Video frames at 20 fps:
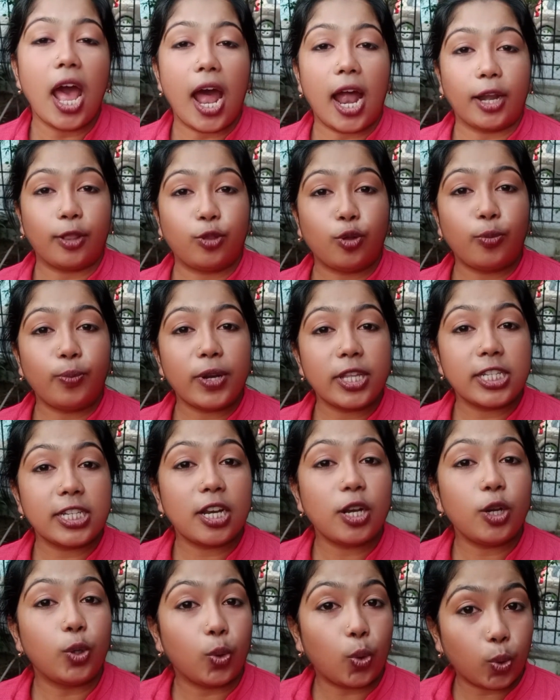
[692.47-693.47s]
আর তোমরা
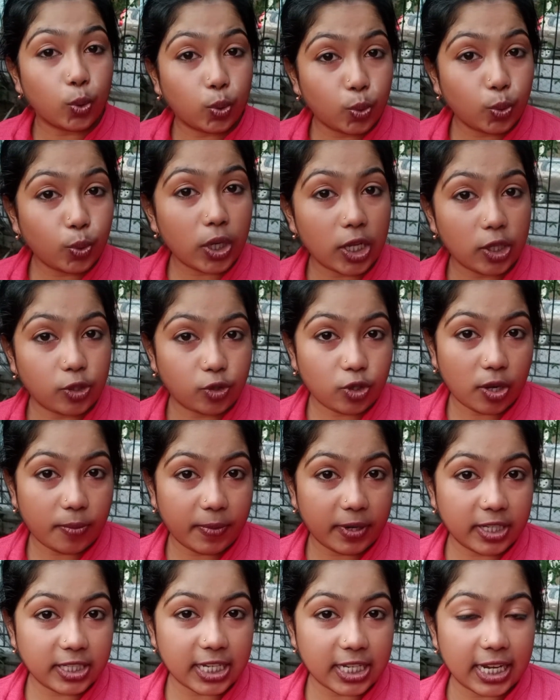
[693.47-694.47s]
যারা নতুন আছো
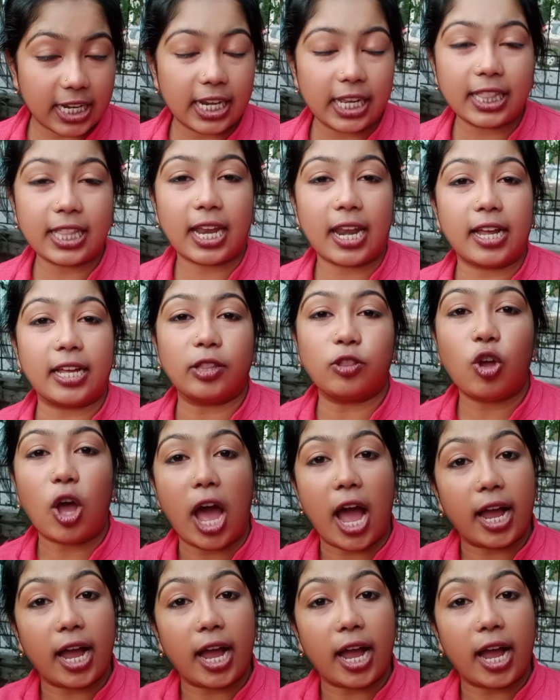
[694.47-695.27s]
আমার চ্যানেলে তারা কিন্তু